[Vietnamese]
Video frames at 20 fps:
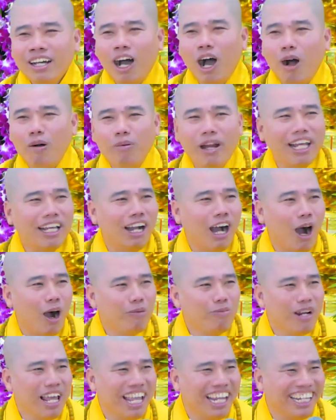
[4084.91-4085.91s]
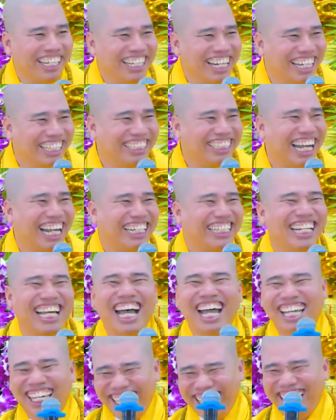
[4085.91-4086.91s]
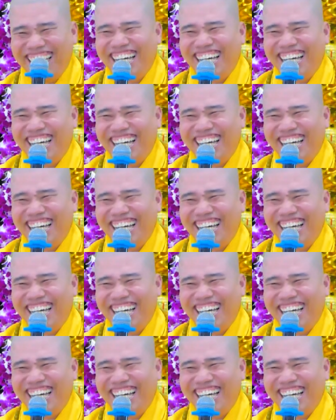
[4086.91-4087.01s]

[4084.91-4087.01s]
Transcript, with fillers: hốt đi đừng nặng nề.